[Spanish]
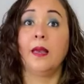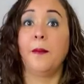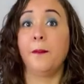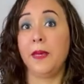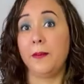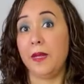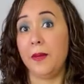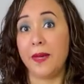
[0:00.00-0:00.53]

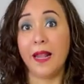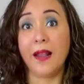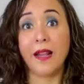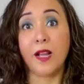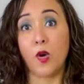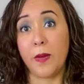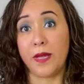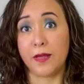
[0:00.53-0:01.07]
Mi primera
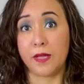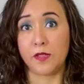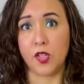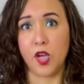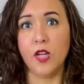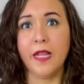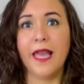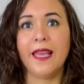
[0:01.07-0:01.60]

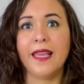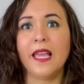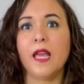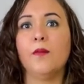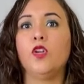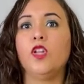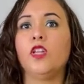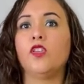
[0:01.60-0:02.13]
recomendación es que
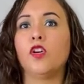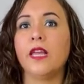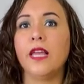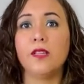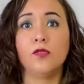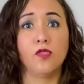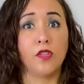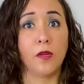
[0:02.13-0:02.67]

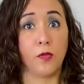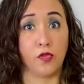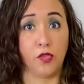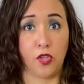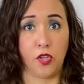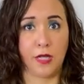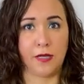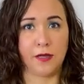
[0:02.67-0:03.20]
monitorees tus
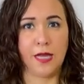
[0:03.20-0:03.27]
emociones.